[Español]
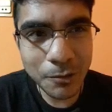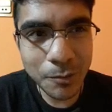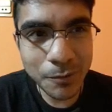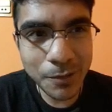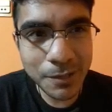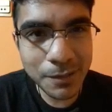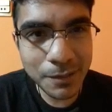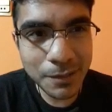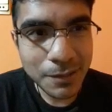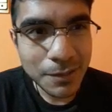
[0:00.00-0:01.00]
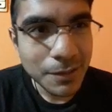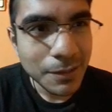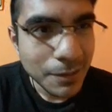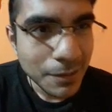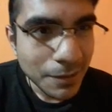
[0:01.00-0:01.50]
al oponente.
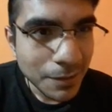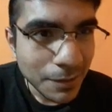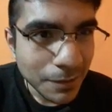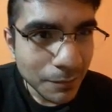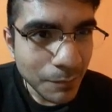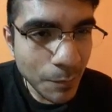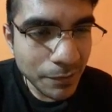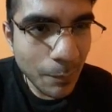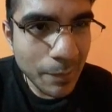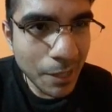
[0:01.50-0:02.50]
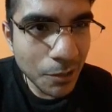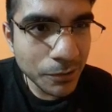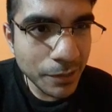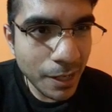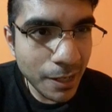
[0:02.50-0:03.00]
Vamos a pelear
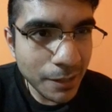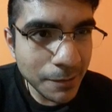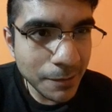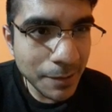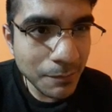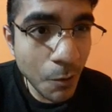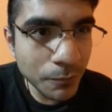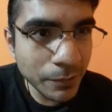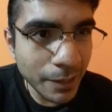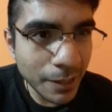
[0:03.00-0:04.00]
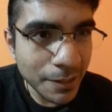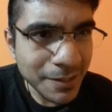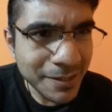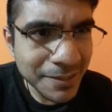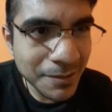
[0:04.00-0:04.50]
contra Divine Mountain.